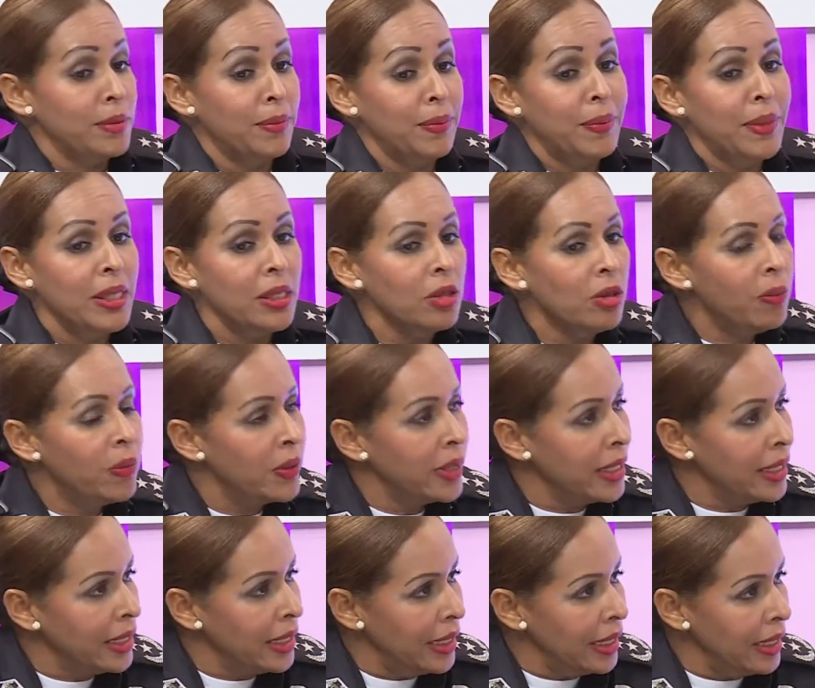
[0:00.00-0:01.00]
pedido por
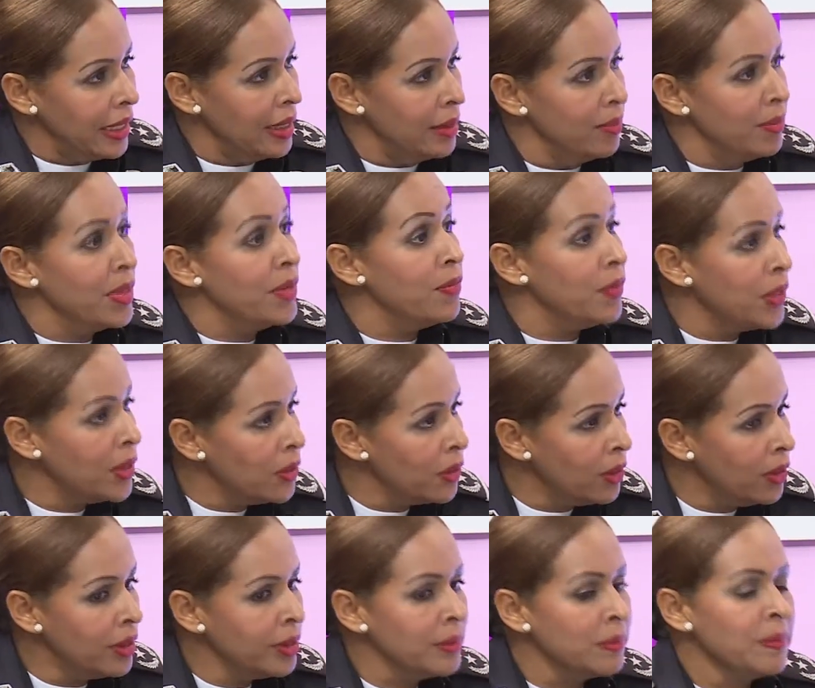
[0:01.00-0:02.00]
el,
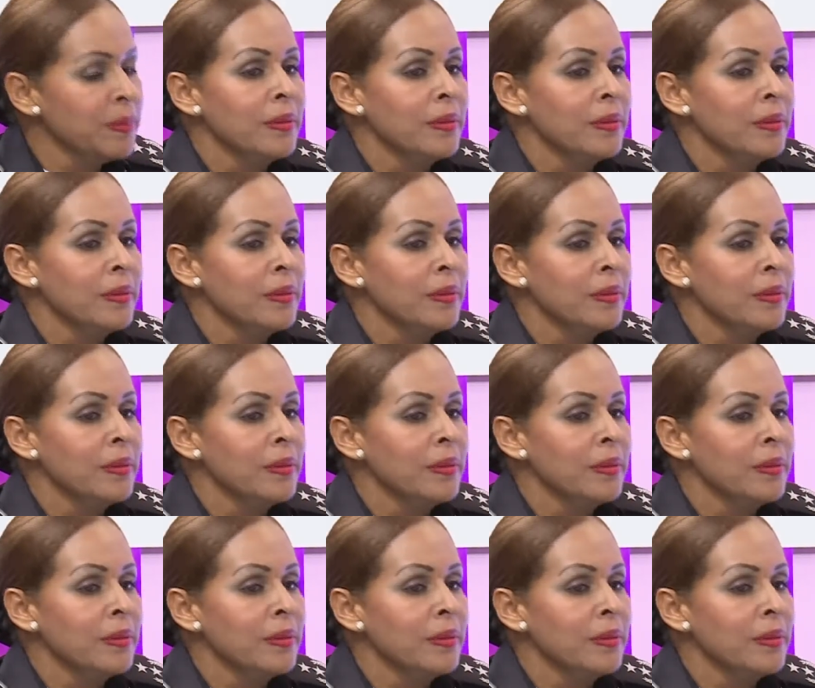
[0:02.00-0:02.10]
MIBIOT,